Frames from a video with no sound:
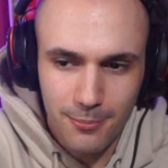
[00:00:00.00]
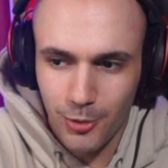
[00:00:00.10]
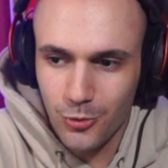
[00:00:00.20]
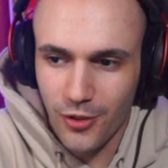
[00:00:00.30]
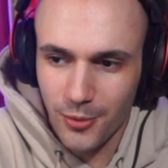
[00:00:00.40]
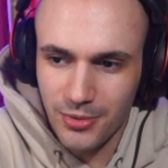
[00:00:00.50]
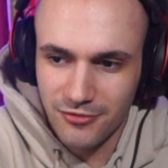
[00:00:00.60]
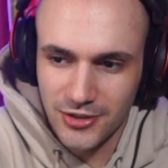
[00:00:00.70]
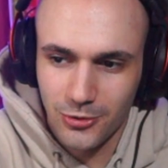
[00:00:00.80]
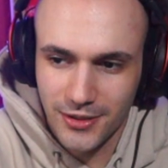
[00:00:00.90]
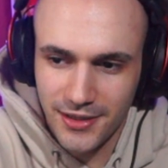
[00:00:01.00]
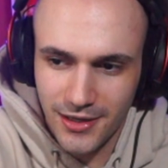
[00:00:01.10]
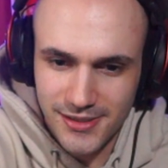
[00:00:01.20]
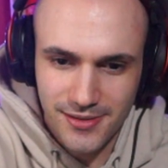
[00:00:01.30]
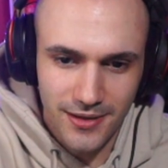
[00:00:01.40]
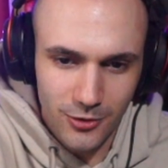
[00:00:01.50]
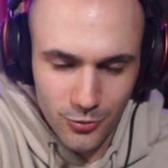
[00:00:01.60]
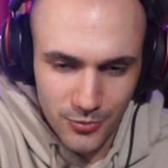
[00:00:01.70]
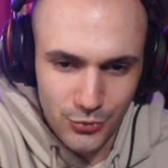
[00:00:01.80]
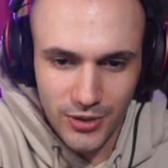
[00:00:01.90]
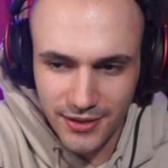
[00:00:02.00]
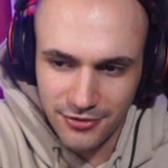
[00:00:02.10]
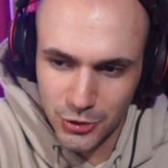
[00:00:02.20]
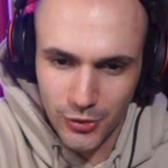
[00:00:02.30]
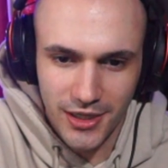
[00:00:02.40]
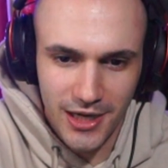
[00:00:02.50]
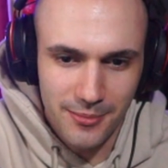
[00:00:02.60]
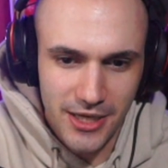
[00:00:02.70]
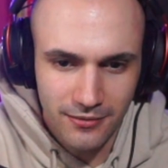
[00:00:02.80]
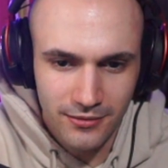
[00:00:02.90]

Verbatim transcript: e poi quando abbiamo fatto la tier list della community faccio anche la mia.